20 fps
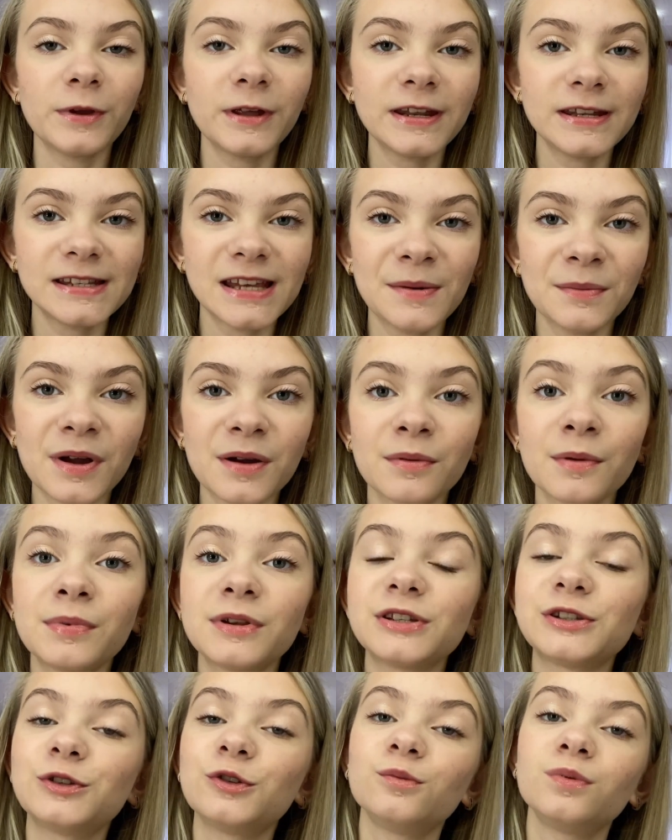Перед тем, как мы
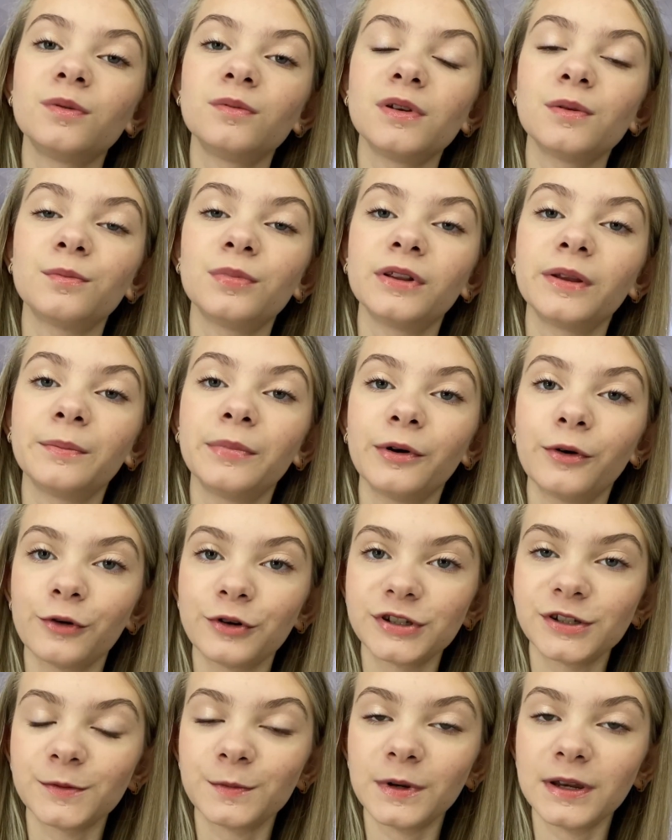приступим, мне было бы
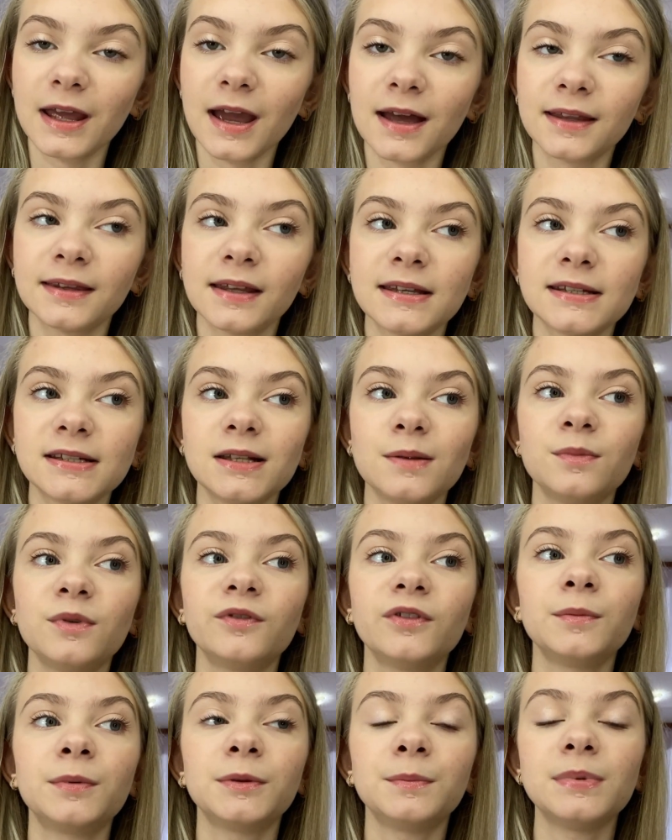очень приятно, если бы
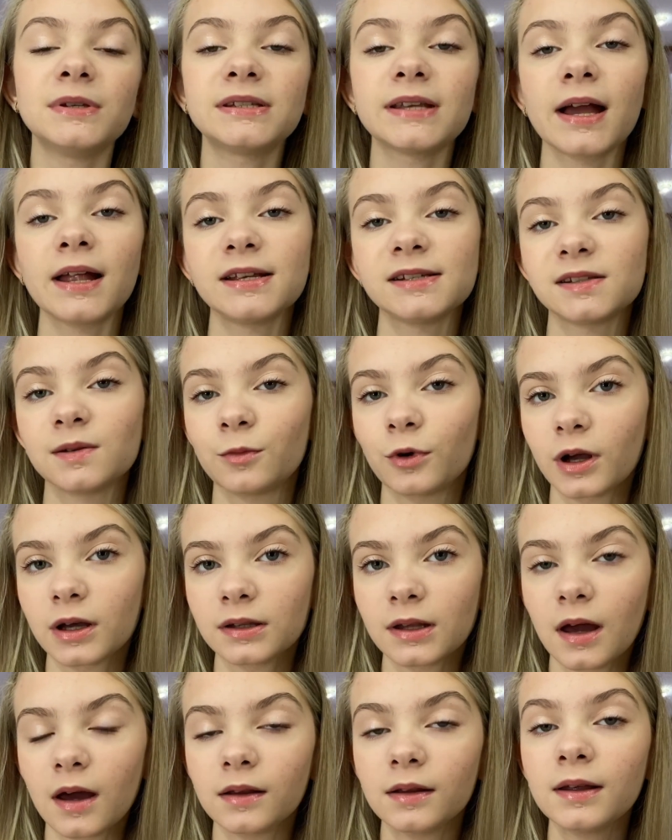вы подписались на мой
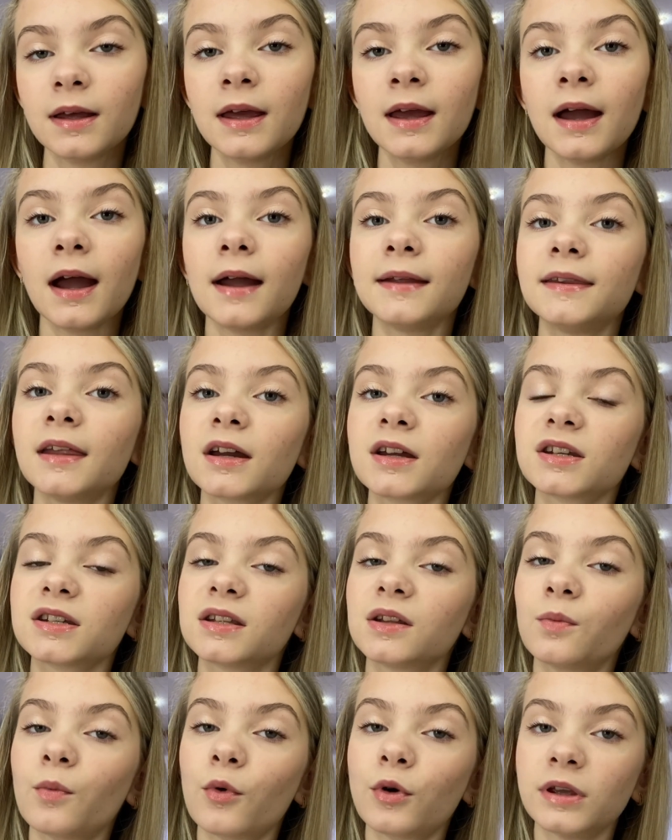канал, а
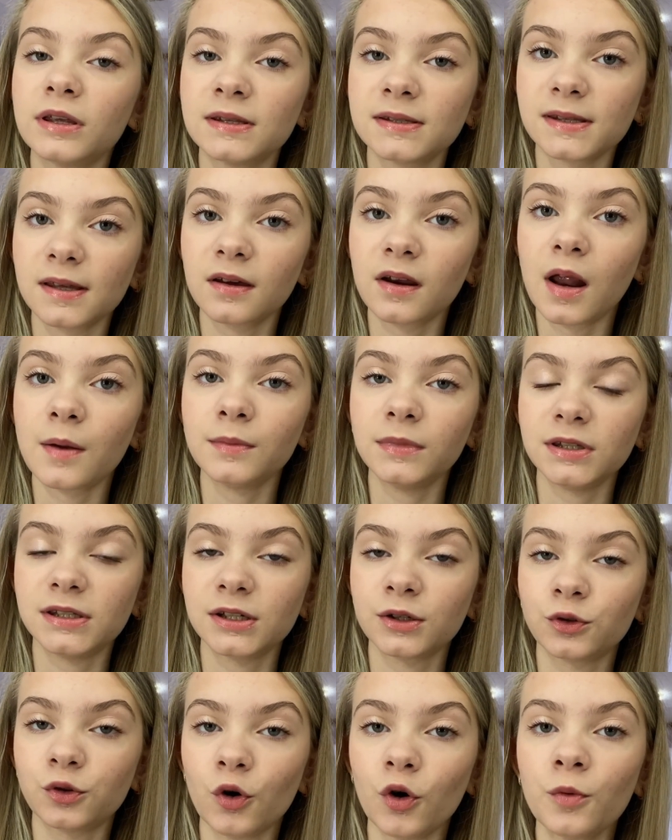также на мой инстаграм и
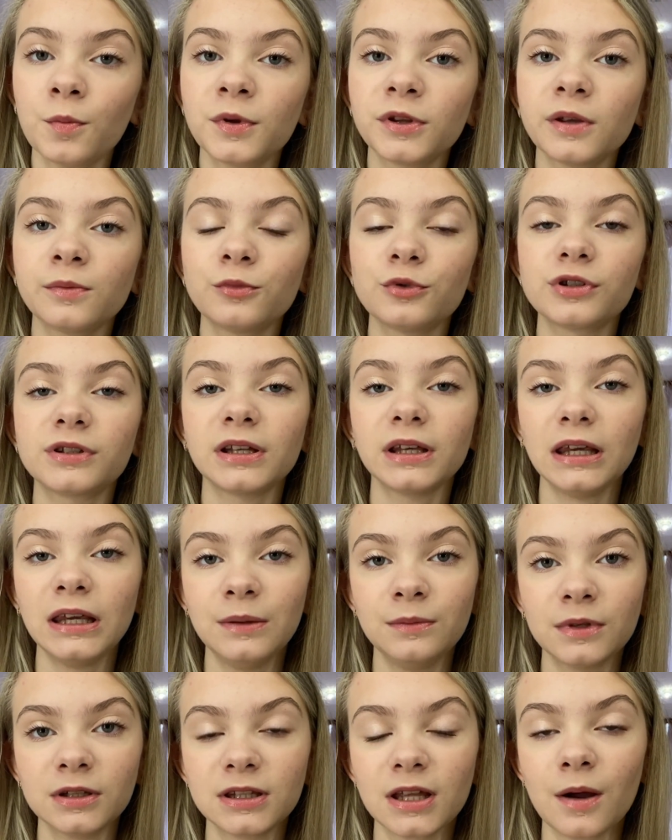тикток, потому что
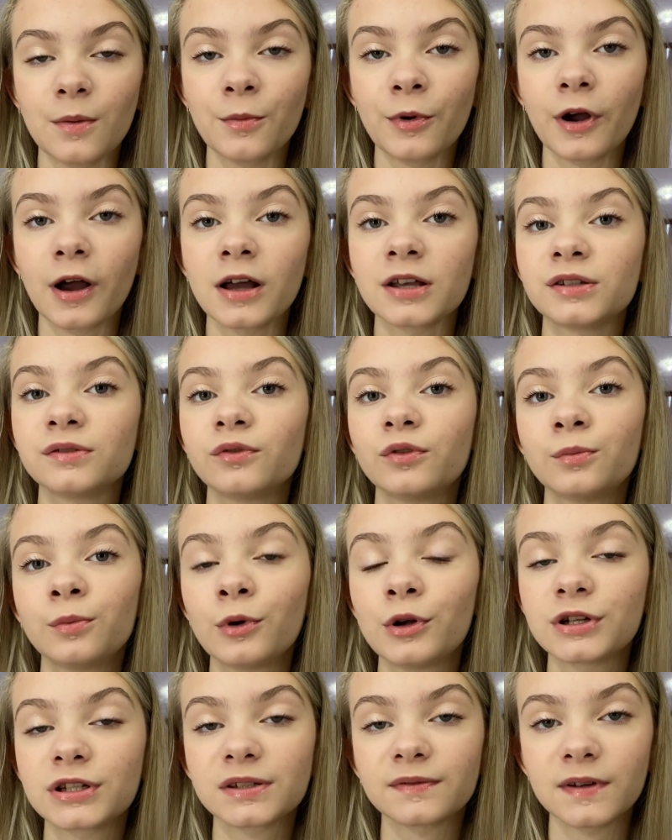именно там показываю
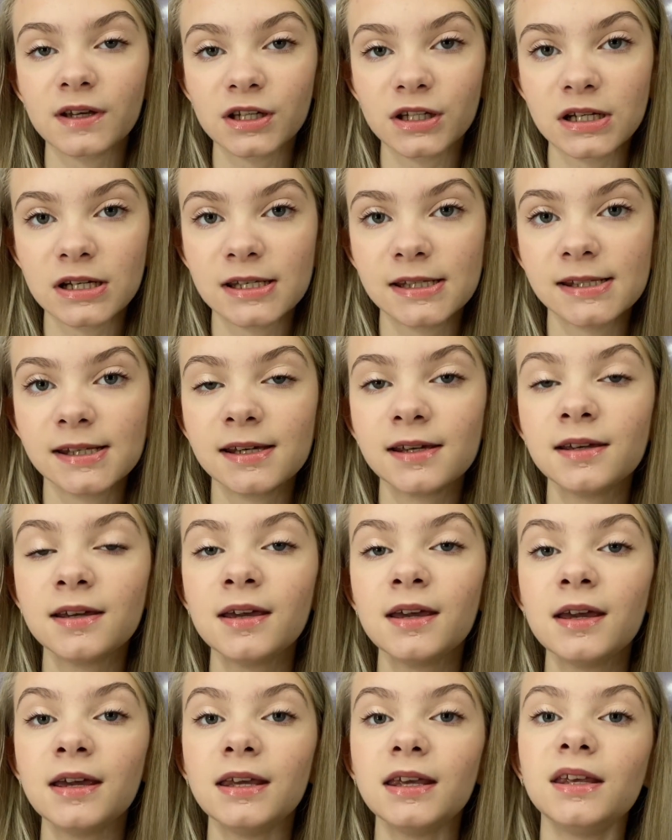больше своей жизни,
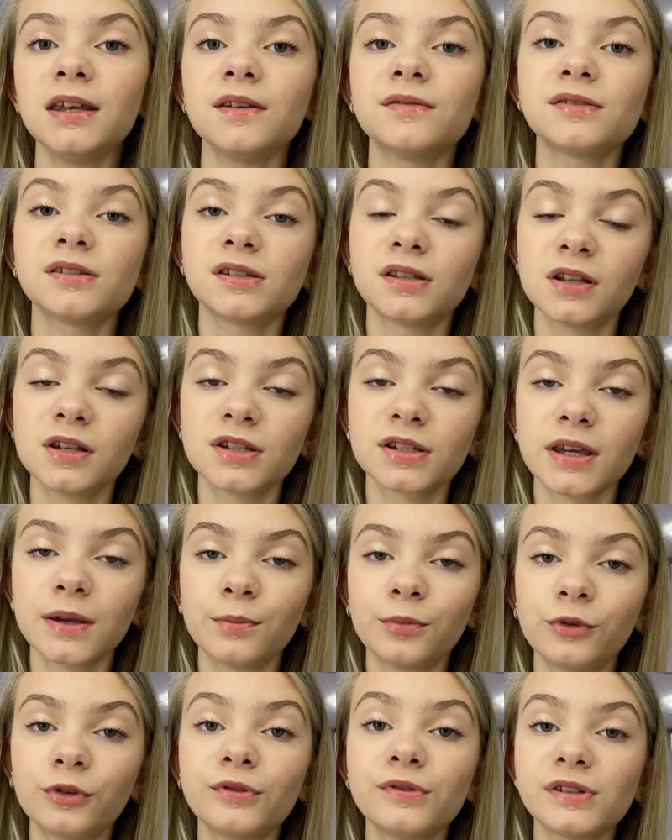и все ссылочки
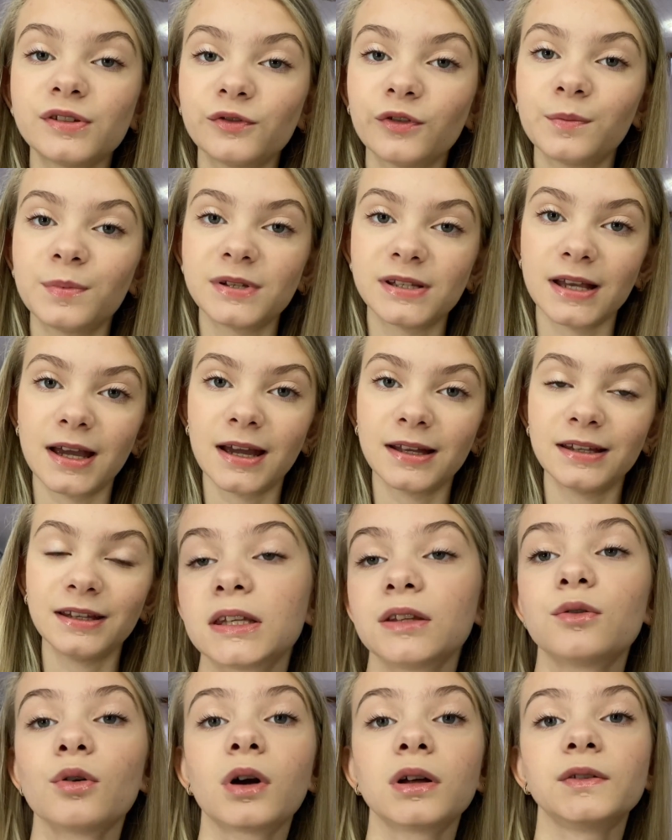будут внизу в описании.
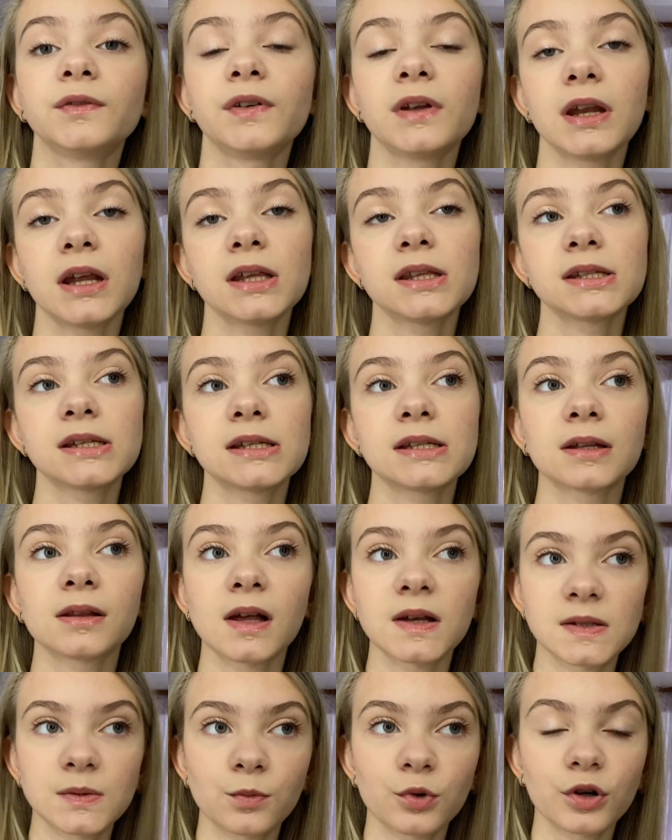И до конференции с
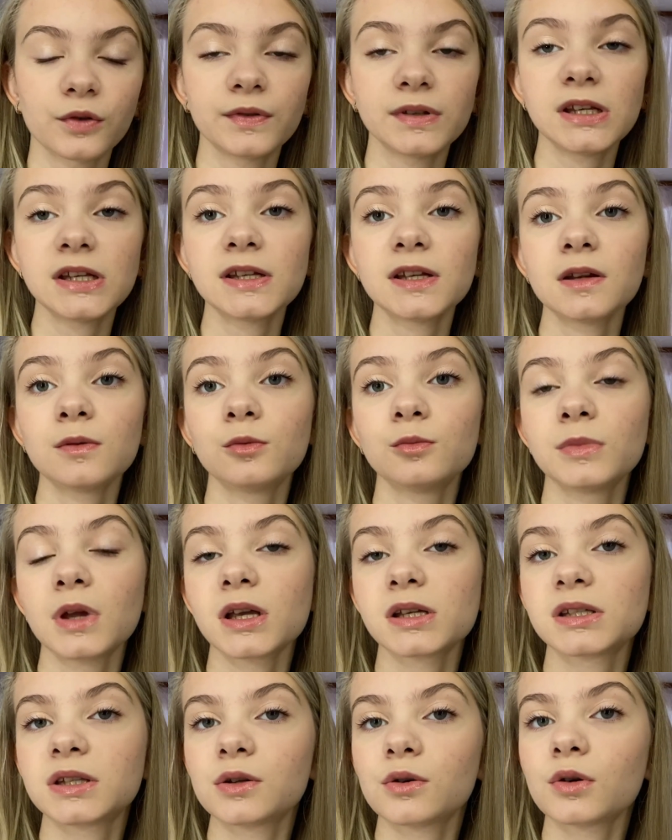классным руководителем у
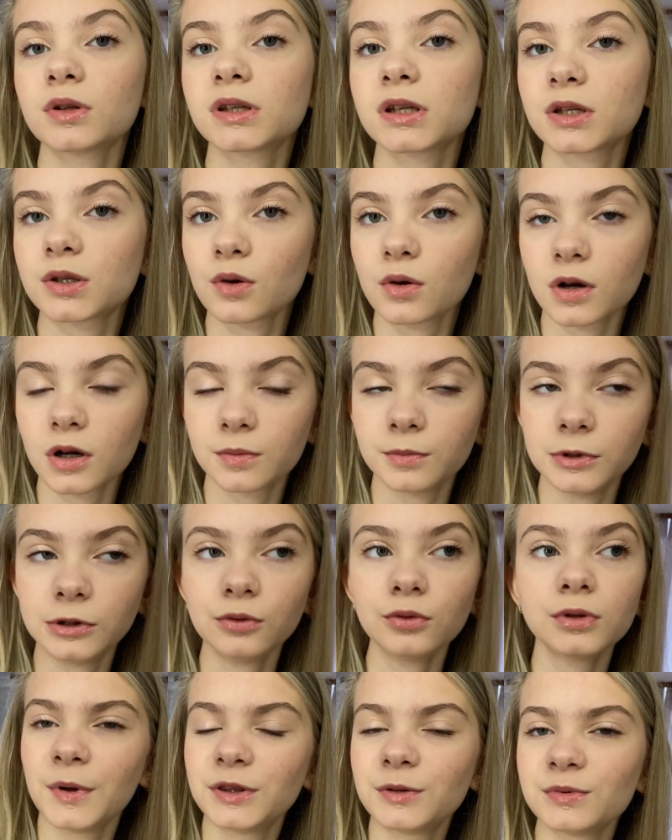меня остается 40
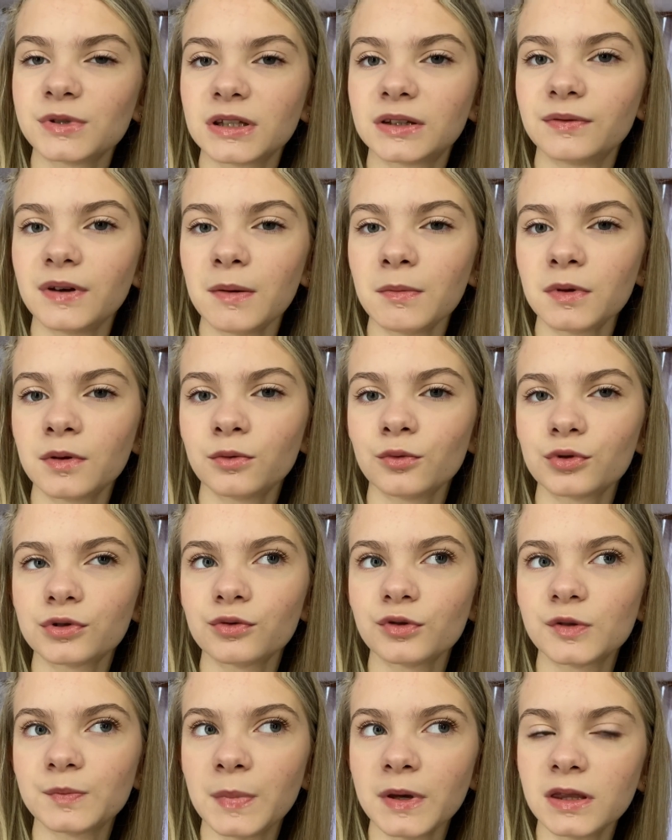минут, поэтому за это время нам
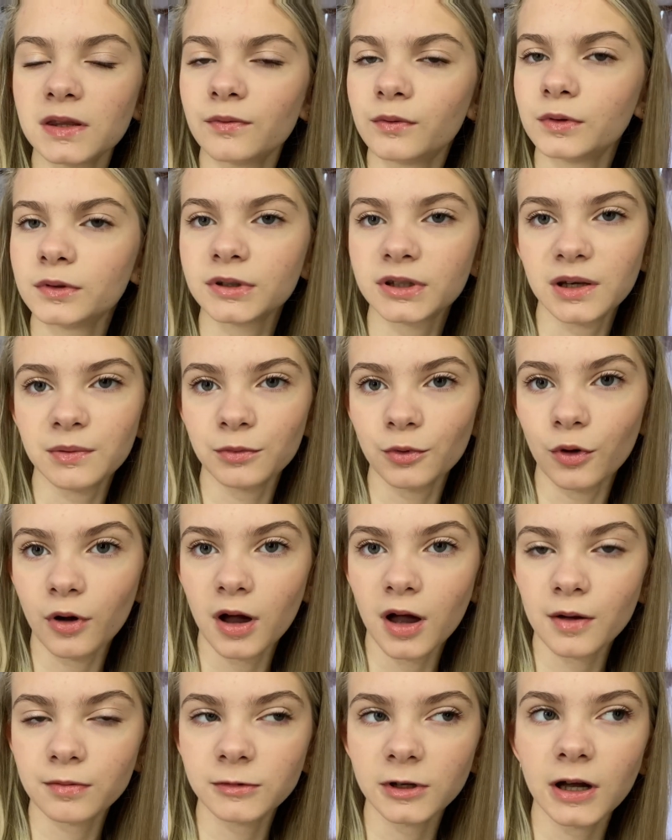нужно успеть успеть довольно-таки
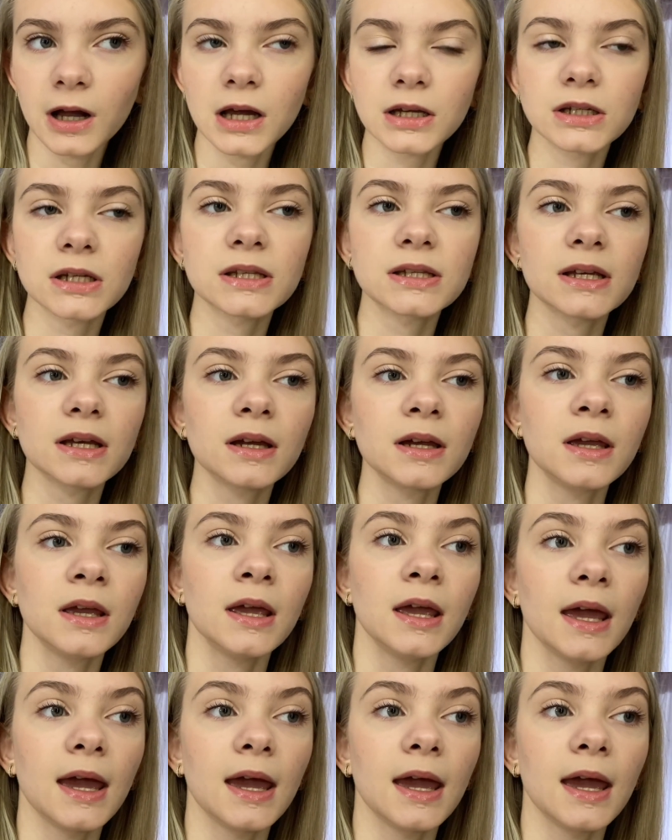много, как мне кажется.